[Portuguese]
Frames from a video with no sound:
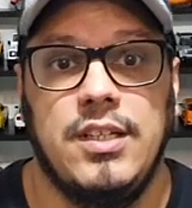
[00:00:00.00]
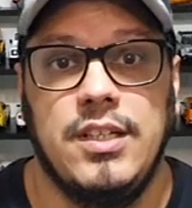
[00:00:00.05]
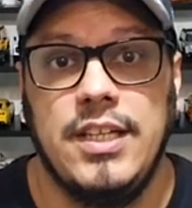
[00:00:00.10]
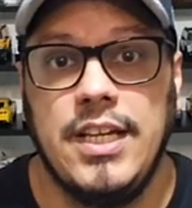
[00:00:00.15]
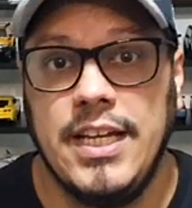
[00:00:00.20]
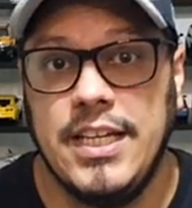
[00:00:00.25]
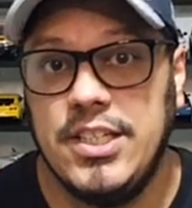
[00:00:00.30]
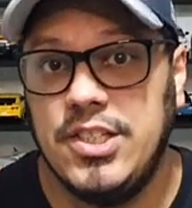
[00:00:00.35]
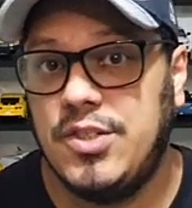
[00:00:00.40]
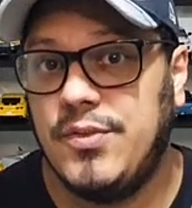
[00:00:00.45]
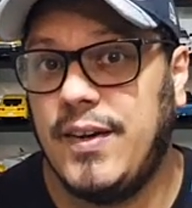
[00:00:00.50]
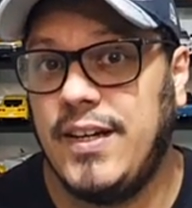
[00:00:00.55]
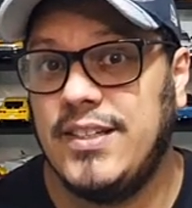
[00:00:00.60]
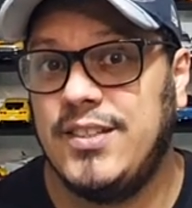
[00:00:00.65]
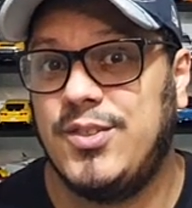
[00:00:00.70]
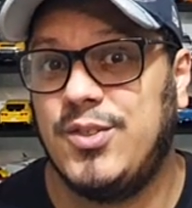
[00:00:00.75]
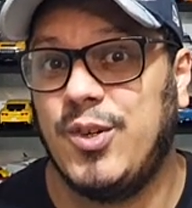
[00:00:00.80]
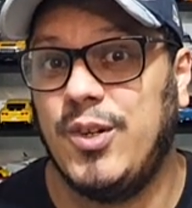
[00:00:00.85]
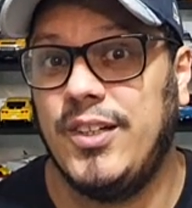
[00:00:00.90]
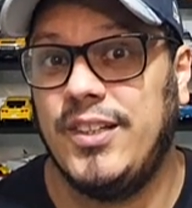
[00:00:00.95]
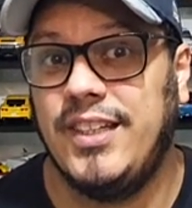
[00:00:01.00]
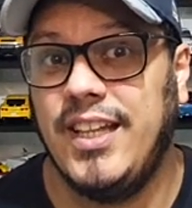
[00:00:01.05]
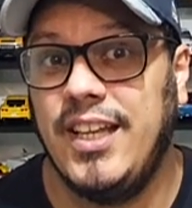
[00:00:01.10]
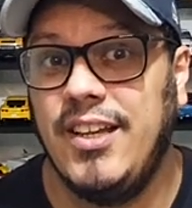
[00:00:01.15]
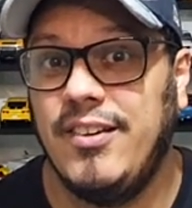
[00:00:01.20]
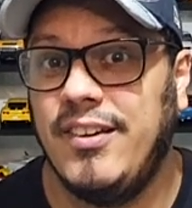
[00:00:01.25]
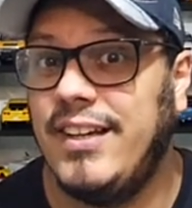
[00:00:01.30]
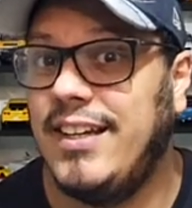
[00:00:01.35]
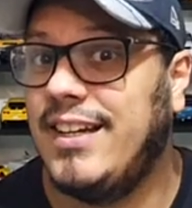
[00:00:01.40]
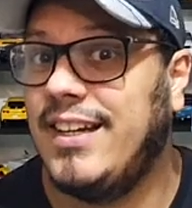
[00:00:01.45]
E aí a gente faz
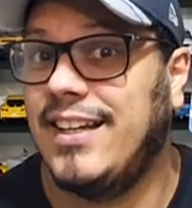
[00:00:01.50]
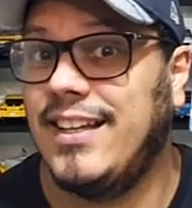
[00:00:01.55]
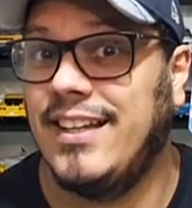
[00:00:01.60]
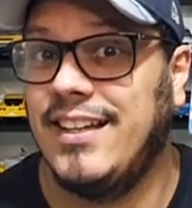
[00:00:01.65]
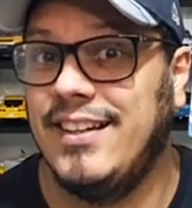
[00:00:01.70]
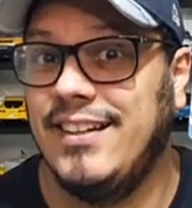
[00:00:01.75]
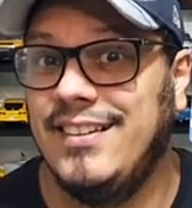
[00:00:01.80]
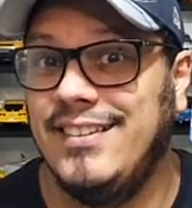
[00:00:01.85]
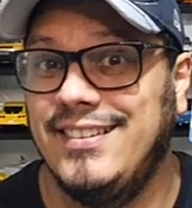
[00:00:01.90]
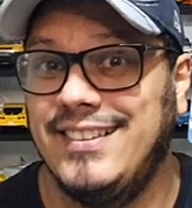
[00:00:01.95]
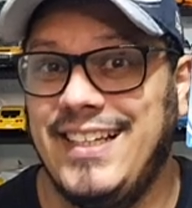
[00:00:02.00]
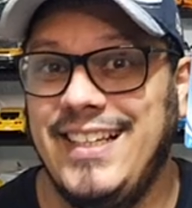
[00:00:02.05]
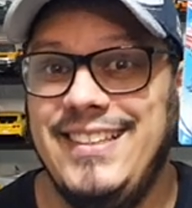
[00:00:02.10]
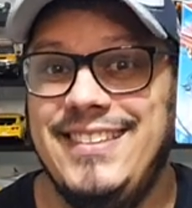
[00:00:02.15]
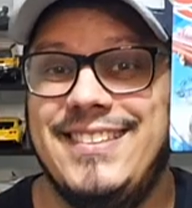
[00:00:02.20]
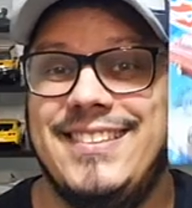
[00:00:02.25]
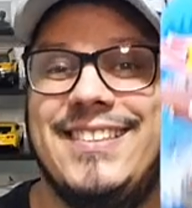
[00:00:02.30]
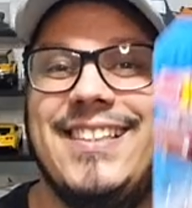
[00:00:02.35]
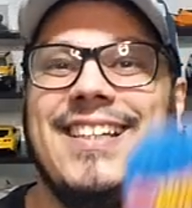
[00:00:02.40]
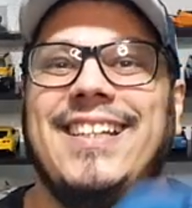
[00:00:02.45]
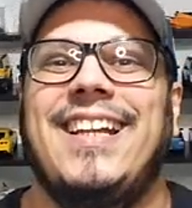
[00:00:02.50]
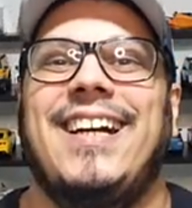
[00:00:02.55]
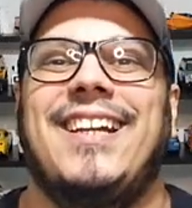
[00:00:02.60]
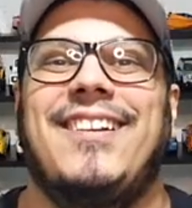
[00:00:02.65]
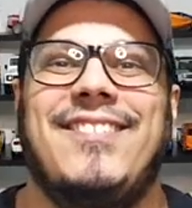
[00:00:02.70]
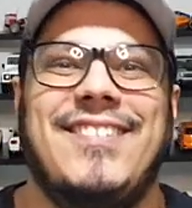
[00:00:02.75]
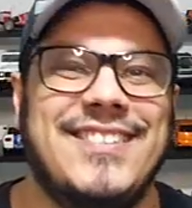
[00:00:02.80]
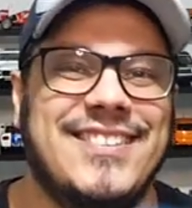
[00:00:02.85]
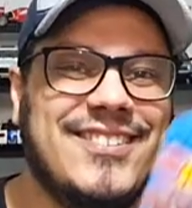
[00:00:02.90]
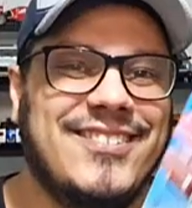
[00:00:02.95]
sorteio aí, galera. Quem será
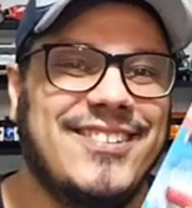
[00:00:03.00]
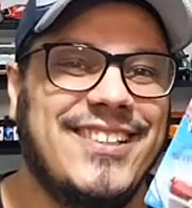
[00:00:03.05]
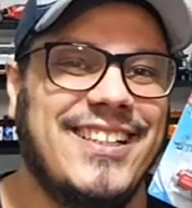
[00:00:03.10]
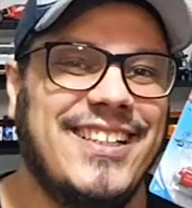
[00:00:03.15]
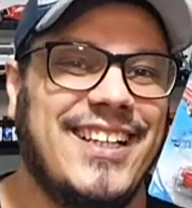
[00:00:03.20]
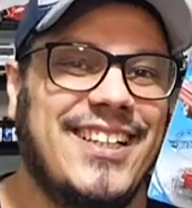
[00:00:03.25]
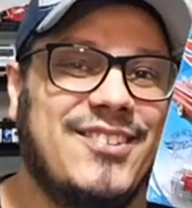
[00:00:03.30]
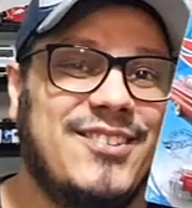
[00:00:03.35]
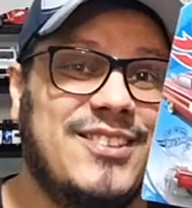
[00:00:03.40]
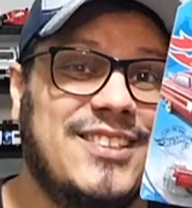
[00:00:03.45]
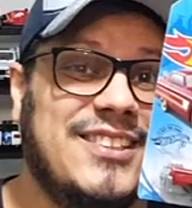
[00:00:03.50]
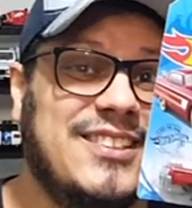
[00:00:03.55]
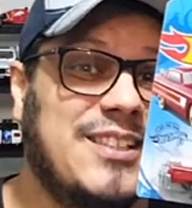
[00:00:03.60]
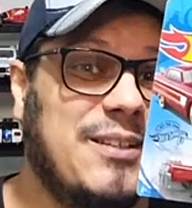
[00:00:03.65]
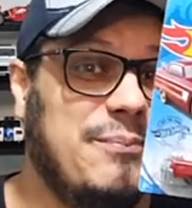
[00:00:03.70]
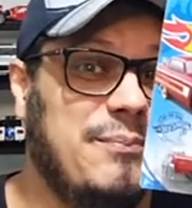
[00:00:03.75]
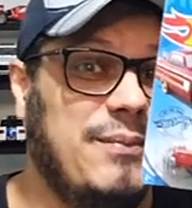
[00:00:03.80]
que vai ser o ganhador dessa